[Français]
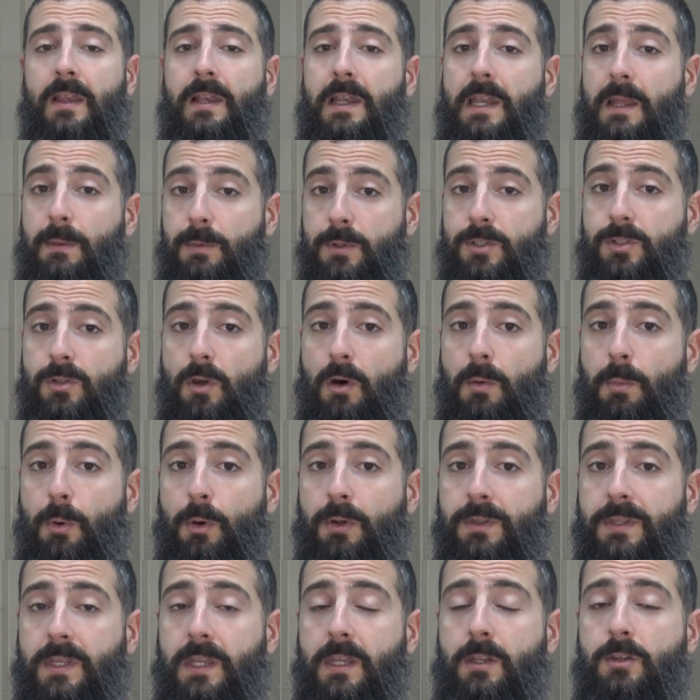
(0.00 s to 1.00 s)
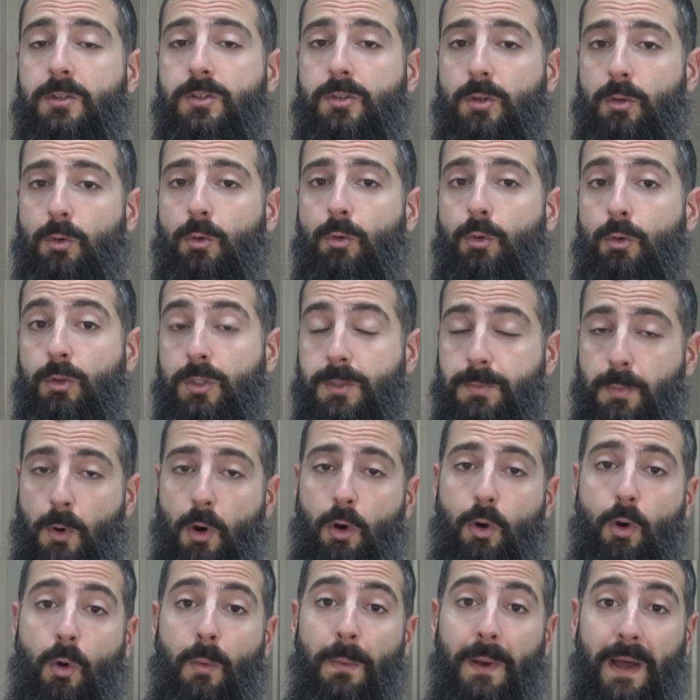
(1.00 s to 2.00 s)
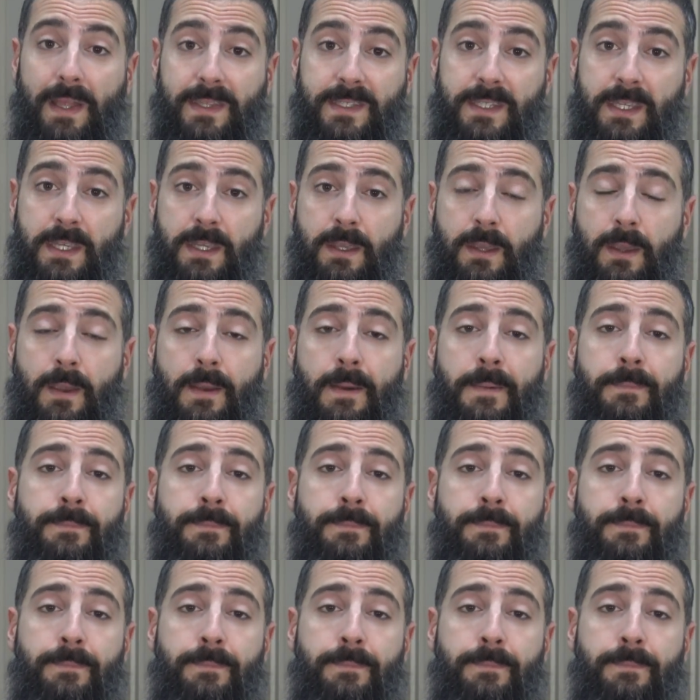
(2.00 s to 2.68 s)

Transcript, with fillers: les besoins en protéines selon le sport qu'on pratique,